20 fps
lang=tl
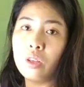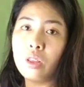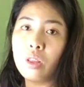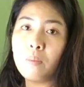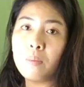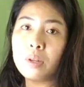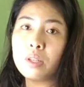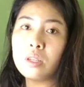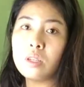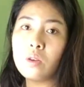
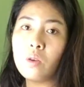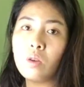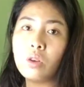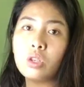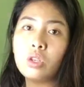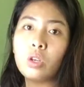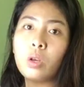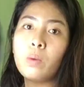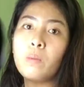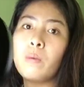Napansin ko
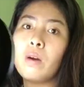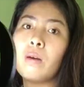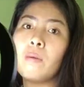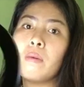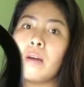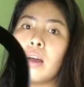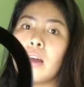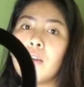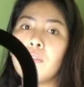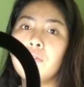kasi yung mga,
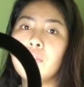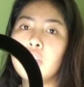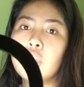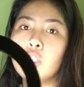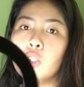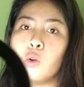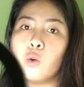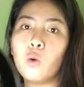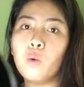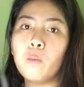mga
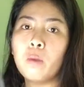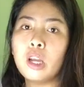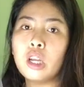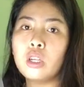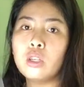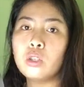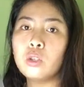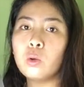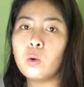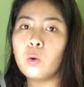video ko
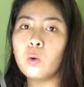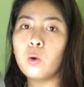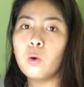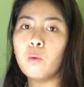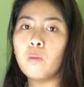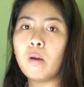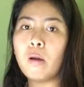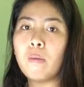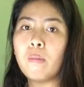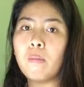medyo
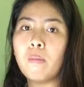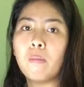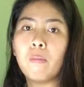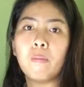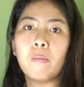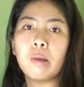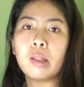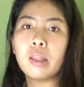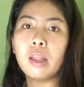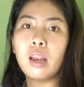ma
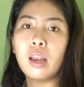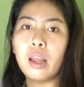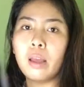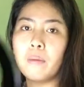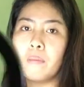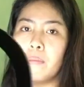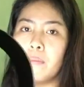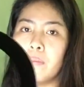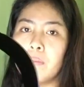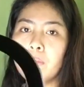
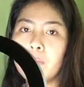madilim.